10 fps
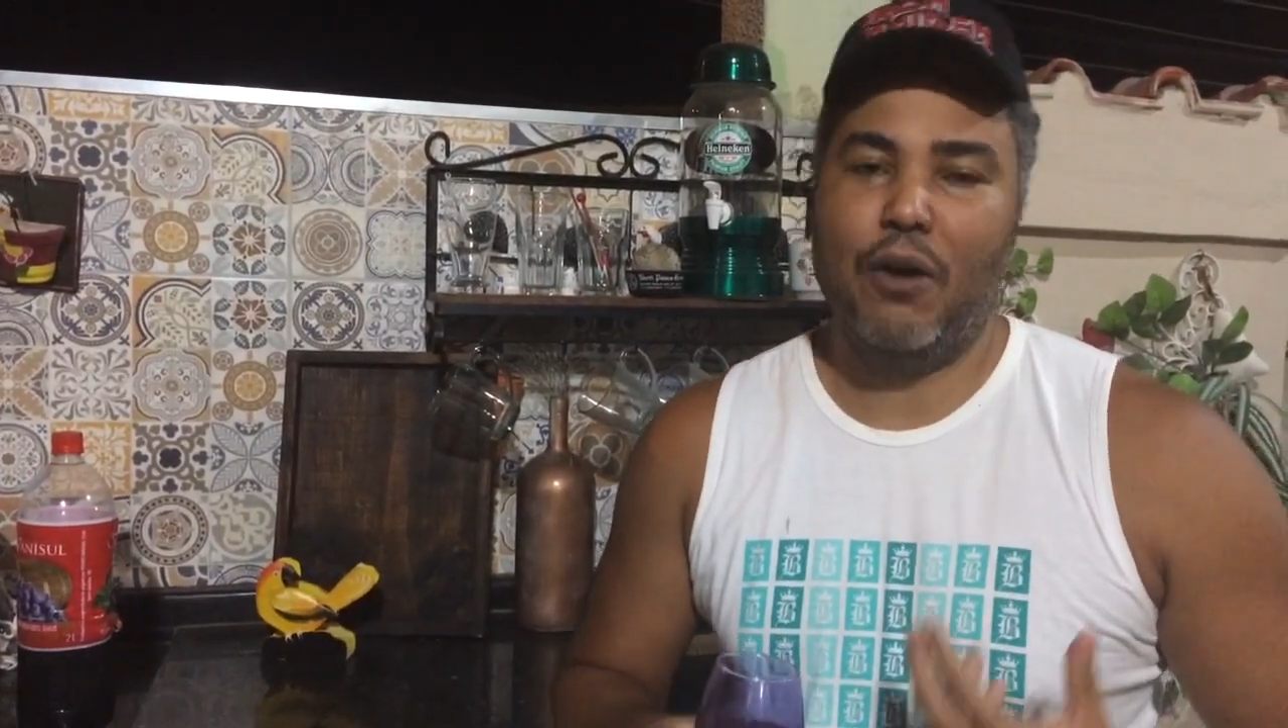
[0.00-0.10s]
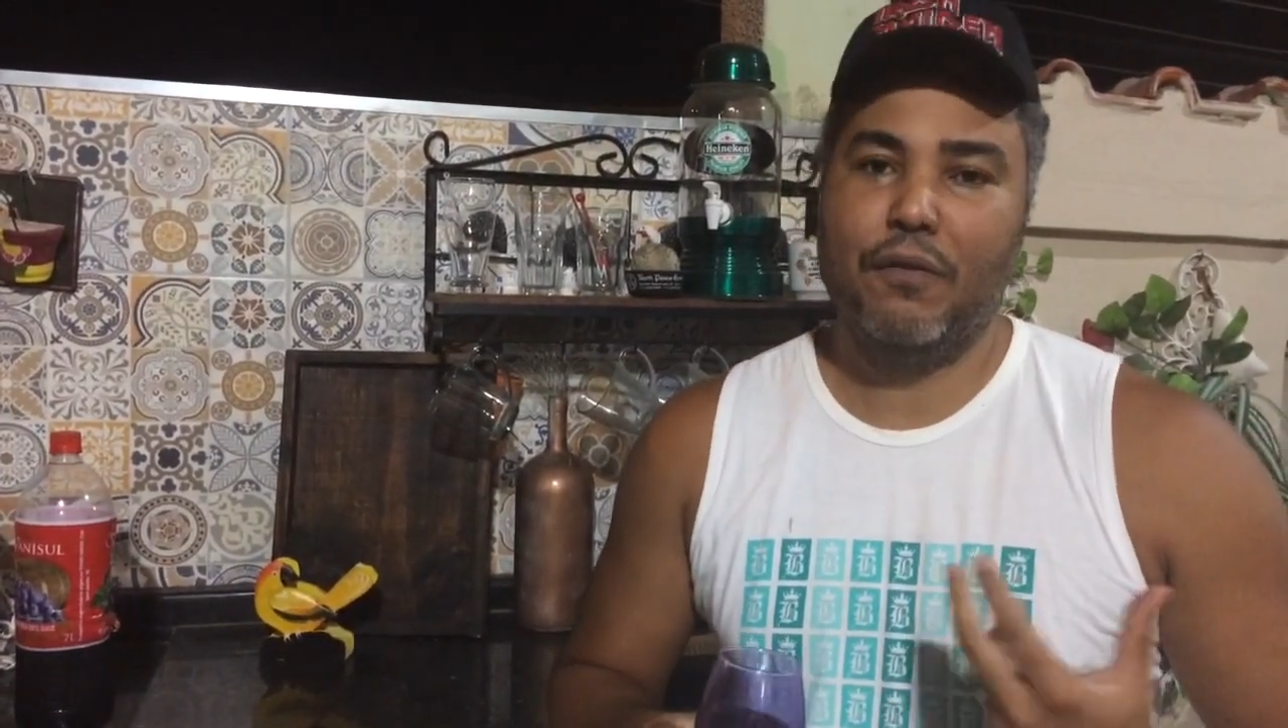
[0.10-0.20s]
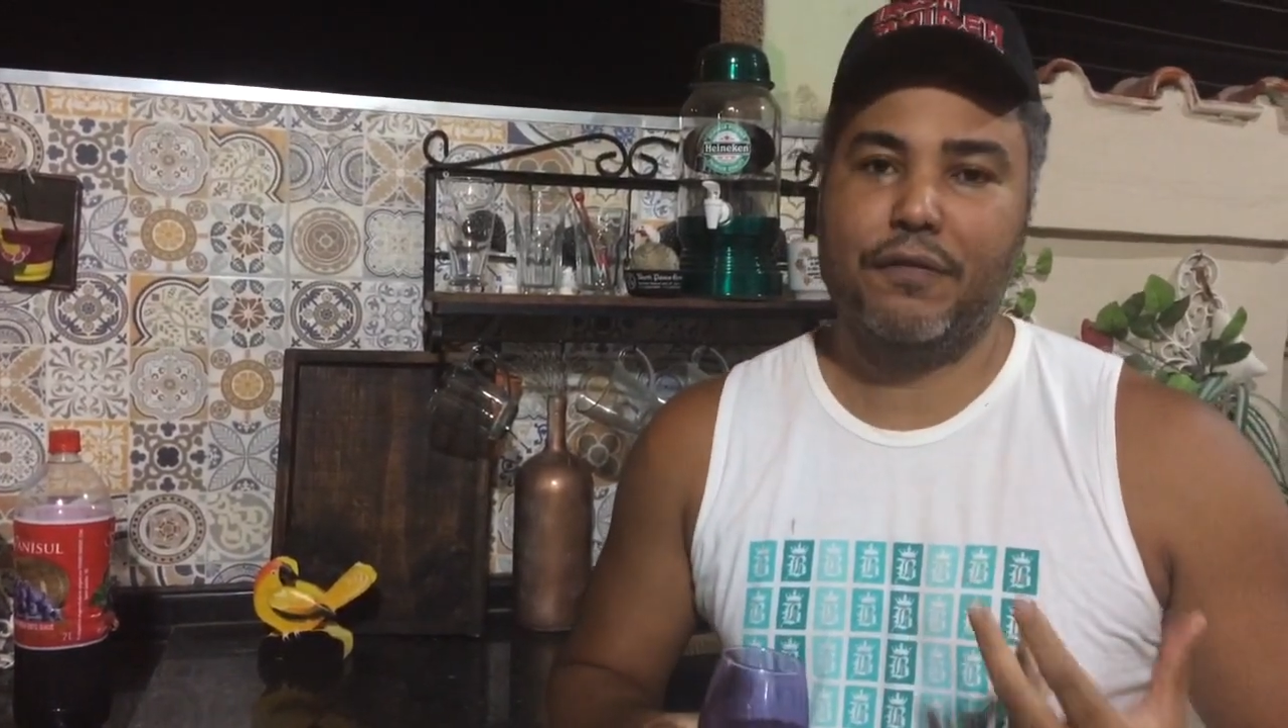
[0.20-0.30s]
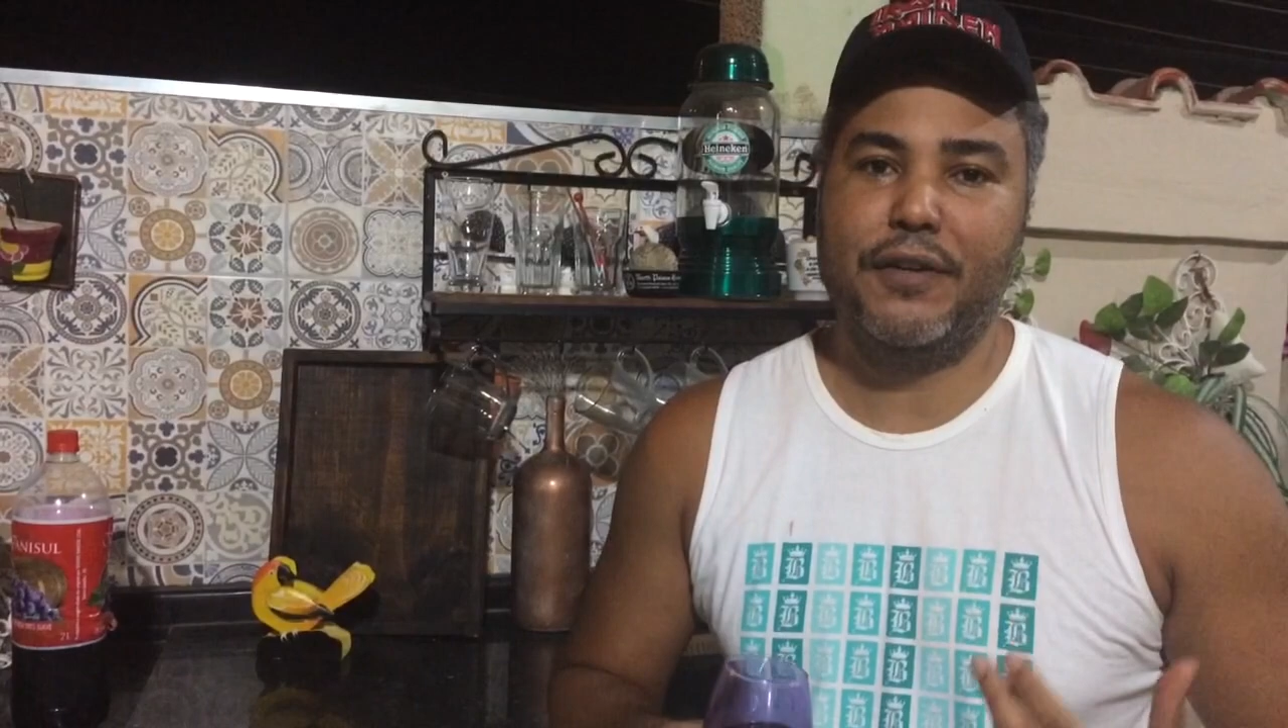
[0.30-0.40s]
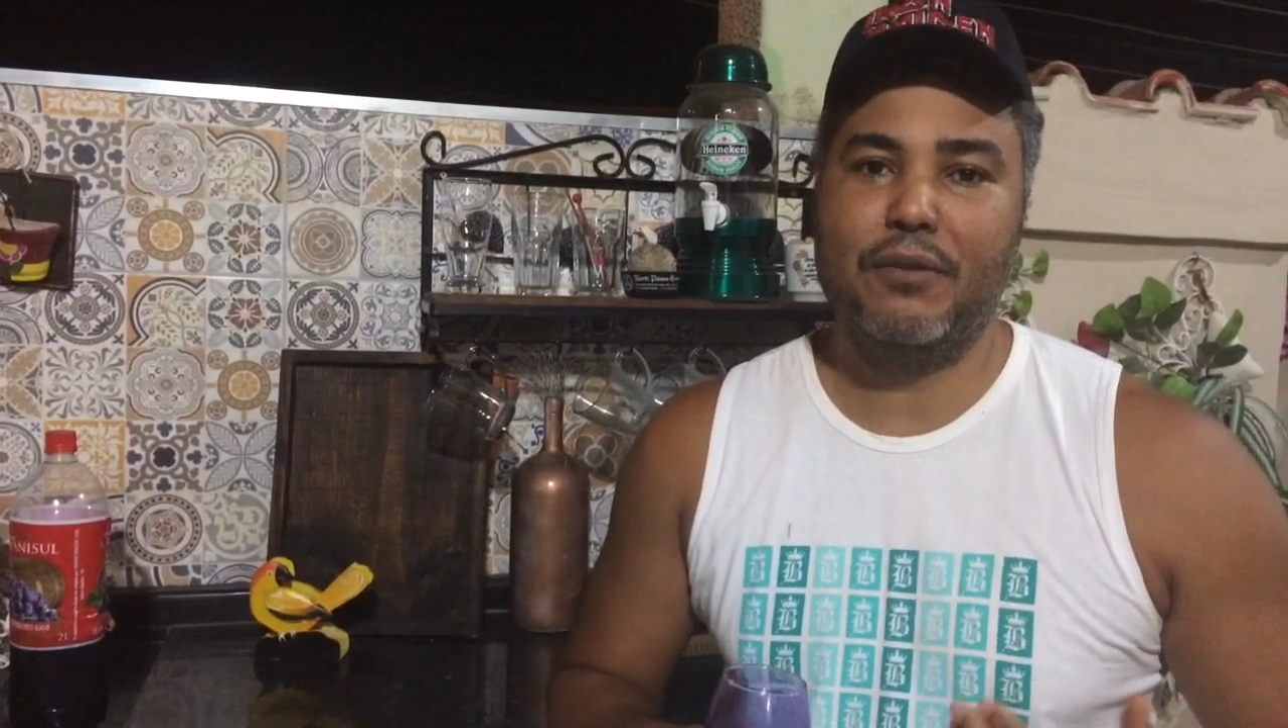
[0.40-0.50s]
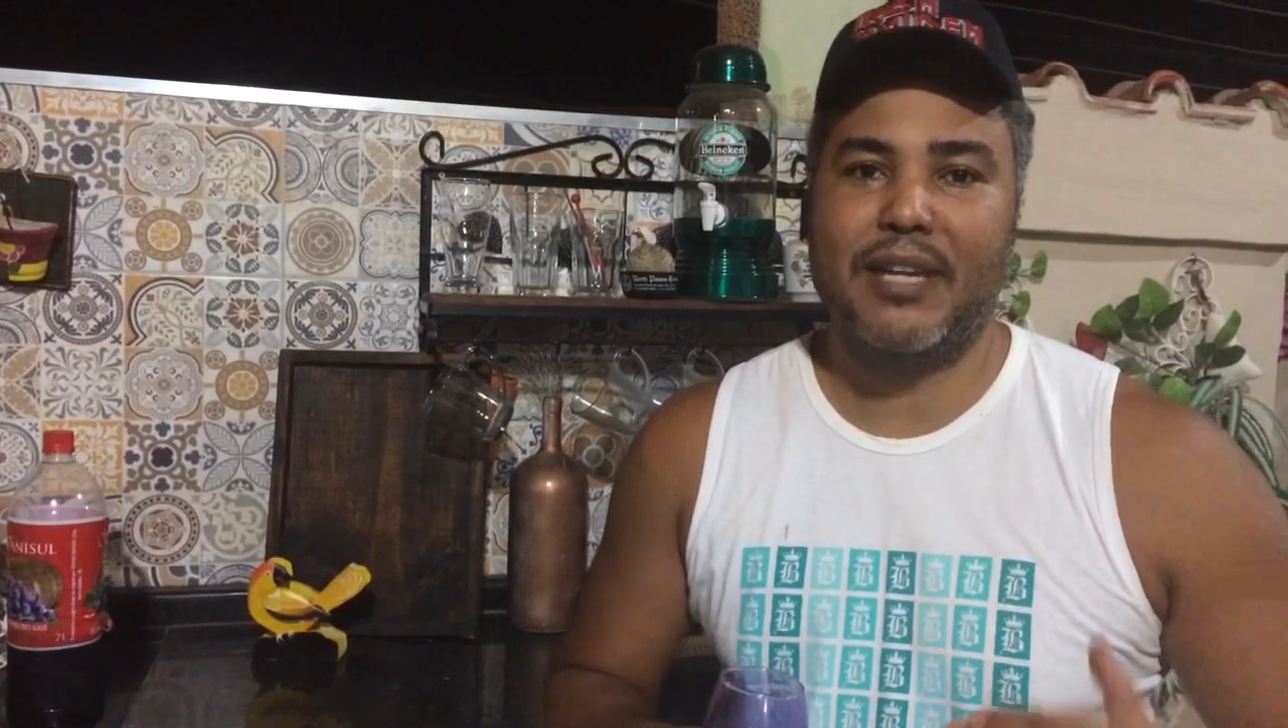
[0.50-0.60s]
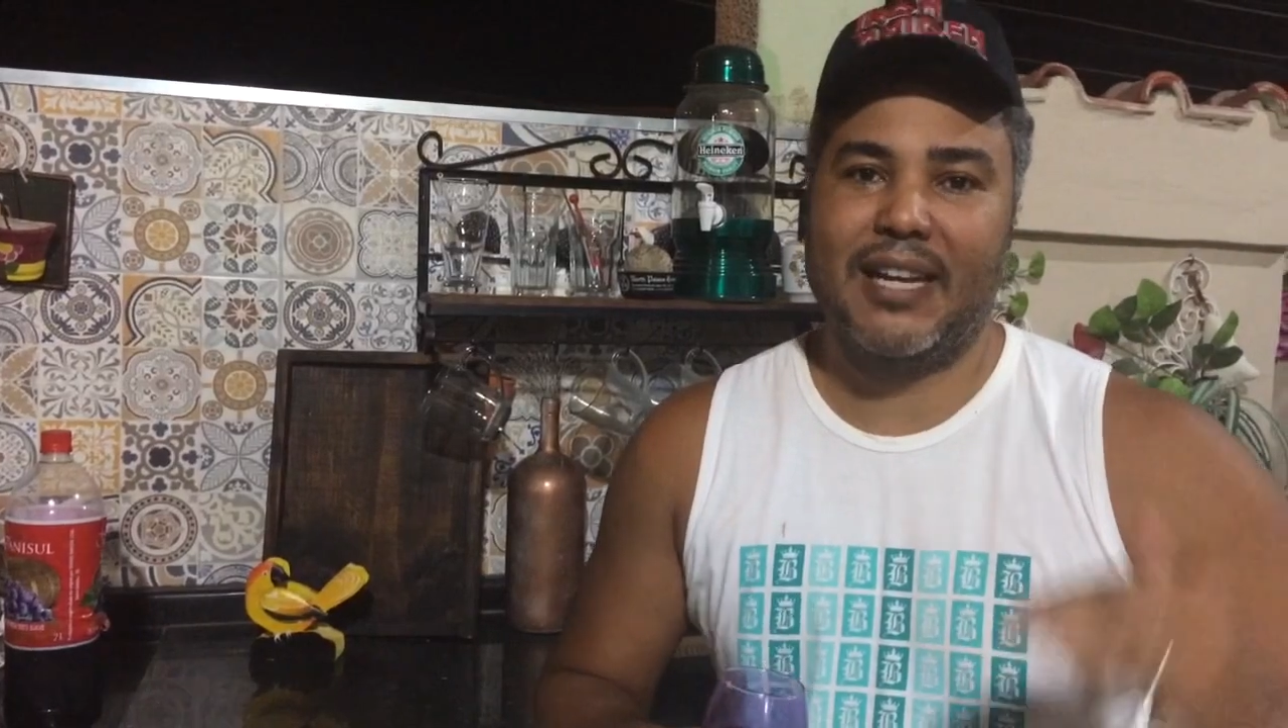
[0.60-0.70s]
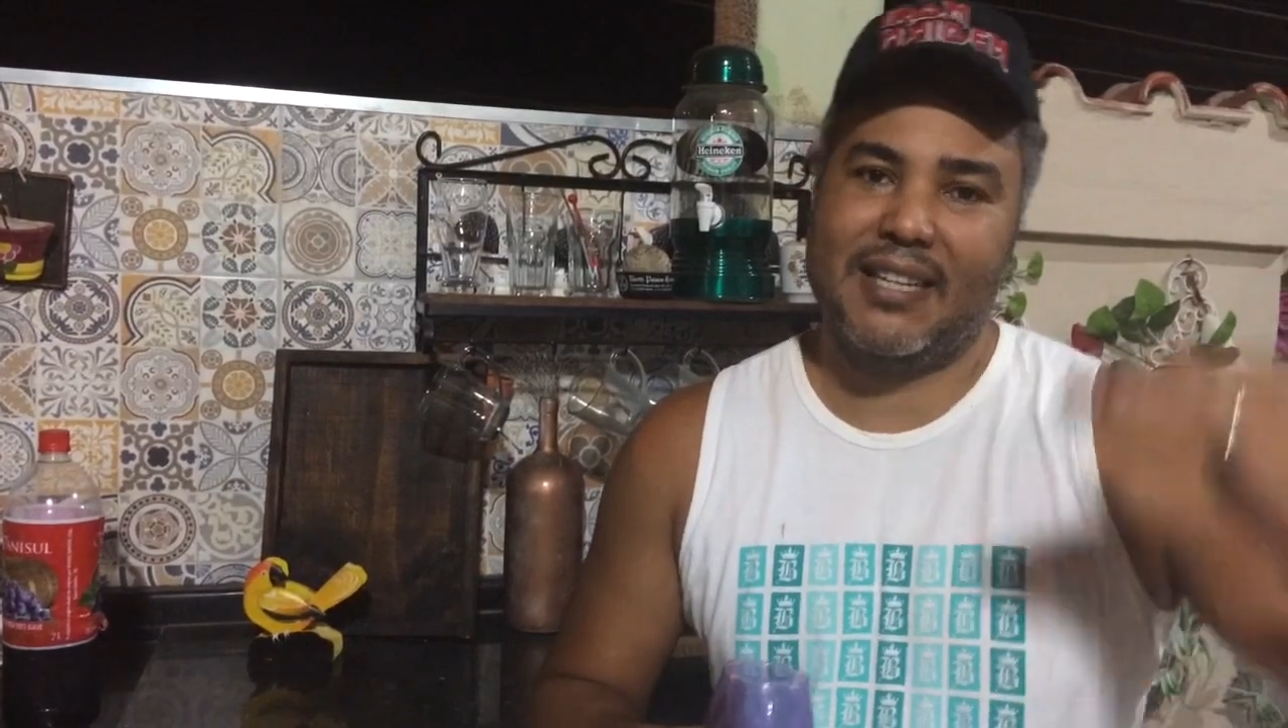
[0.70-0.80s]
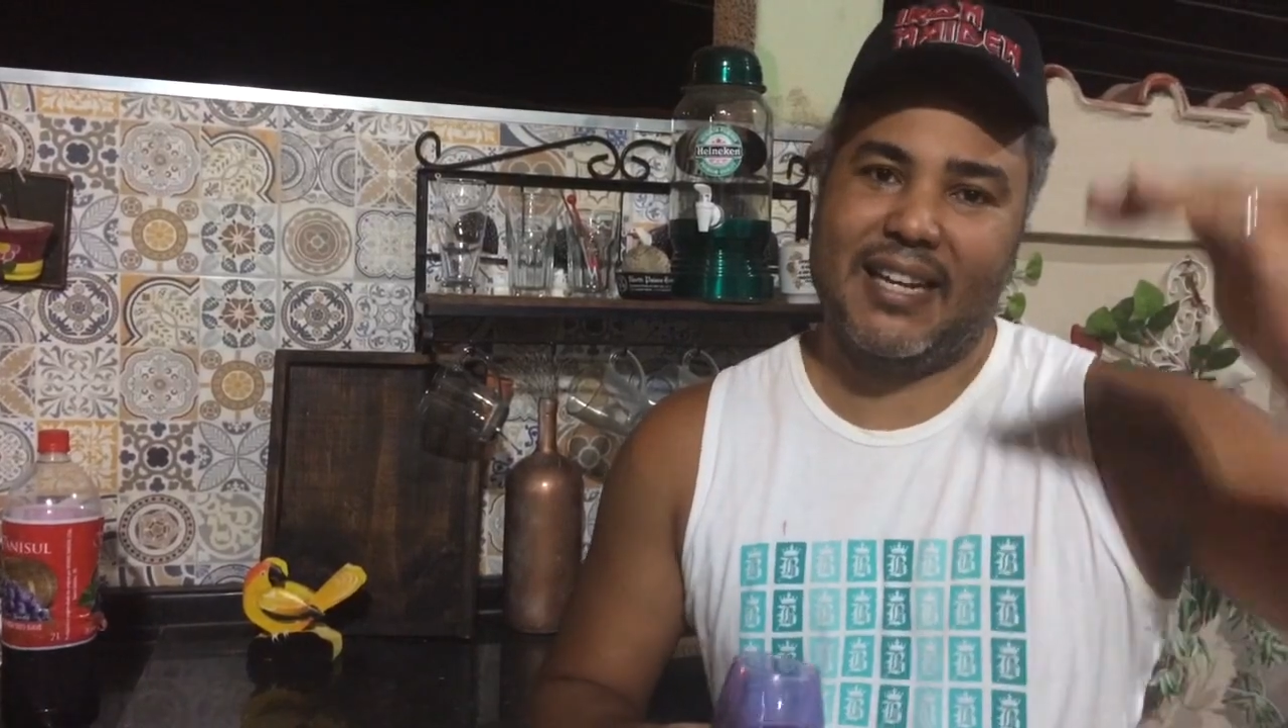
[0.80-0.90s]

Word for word: é um vinho que entra